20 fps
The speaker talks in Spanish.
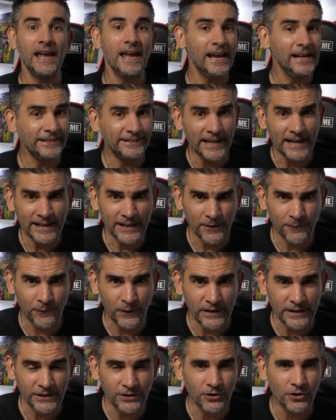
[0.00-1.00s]
El tanque
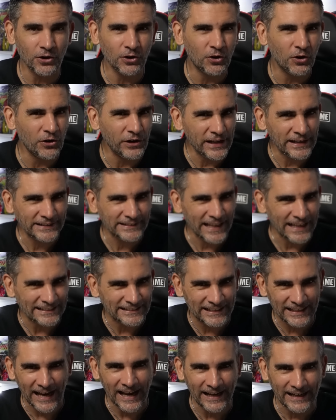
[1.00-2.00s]
felino con
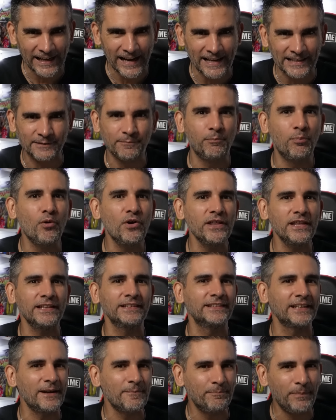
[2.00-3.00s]
estas garras
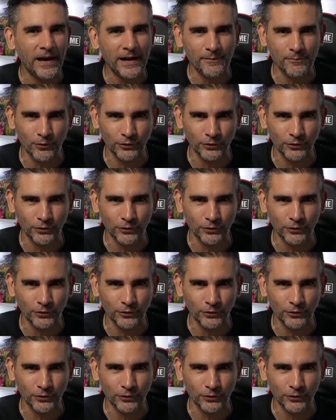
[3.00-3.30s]
puede trepar